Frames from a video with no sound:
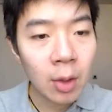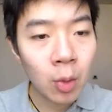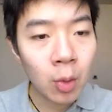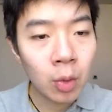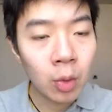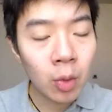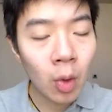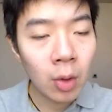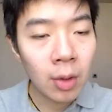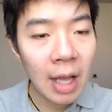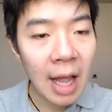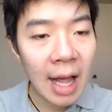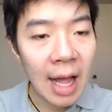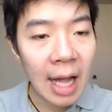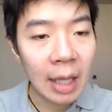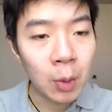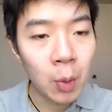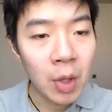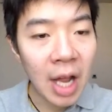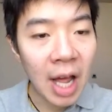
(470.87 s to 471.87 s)
ต้นต้นรา
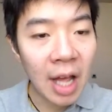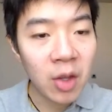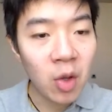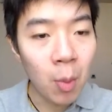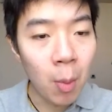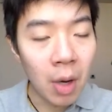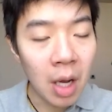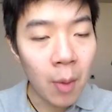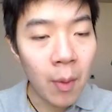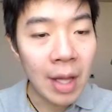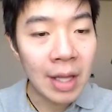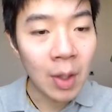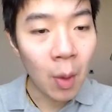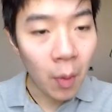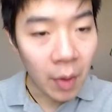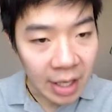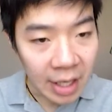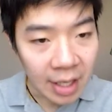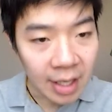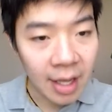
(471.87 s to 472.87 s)
คาทูน่าอยู่บริเวณตร
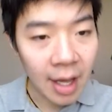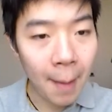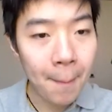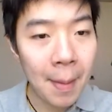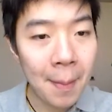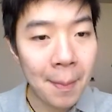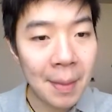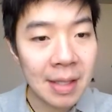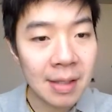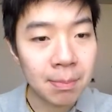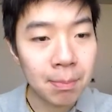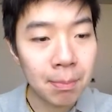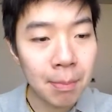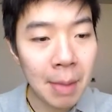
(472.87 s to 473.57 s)
งนี้เนี่ยมันเป็น